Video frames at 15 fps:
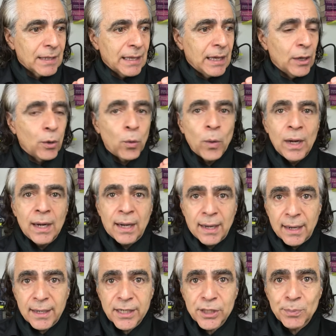è quella la
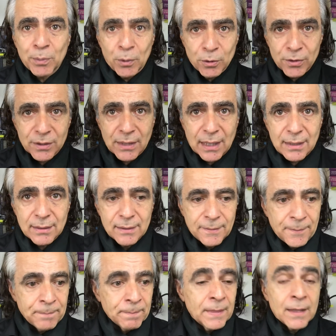risposta.
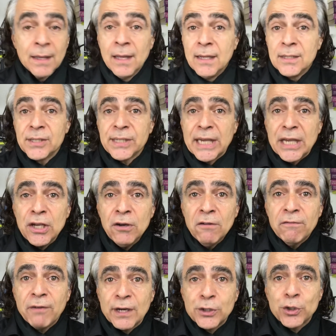Se io
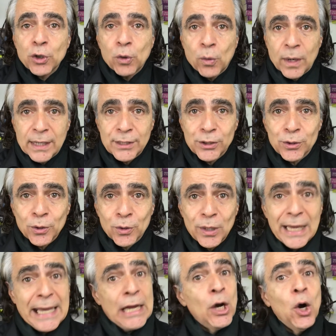faccio questo,
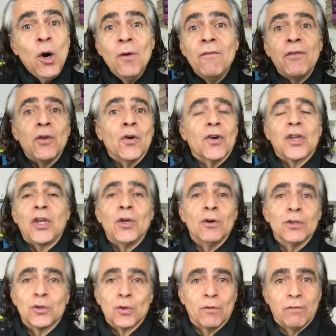è ovvio che
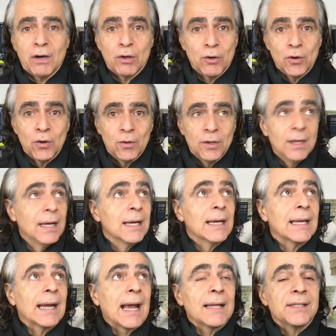io troverò
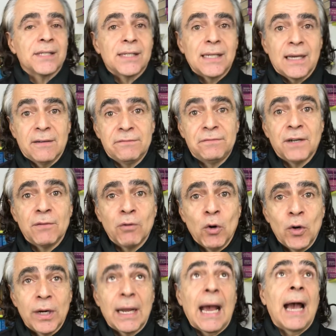grazia,
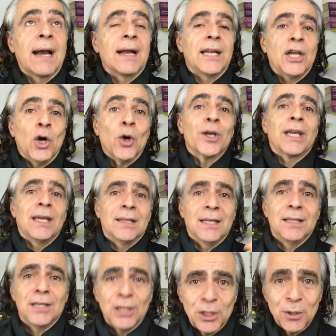favore agli occhi
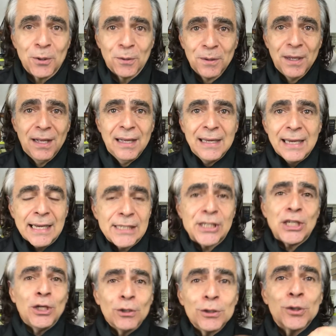di Dio. E
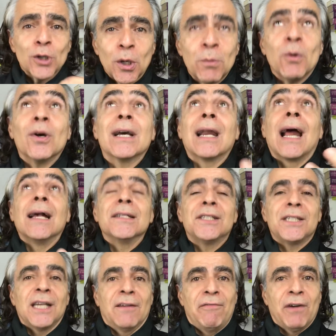se io trovo
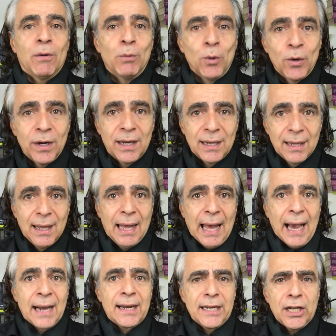grazia, favore
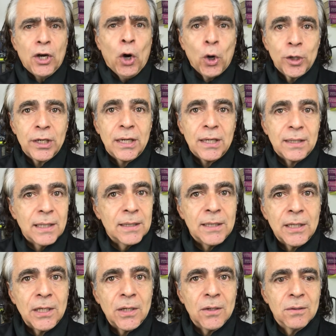agli occhi di
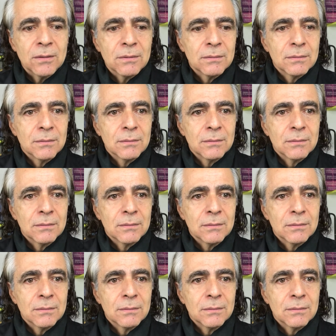Dio,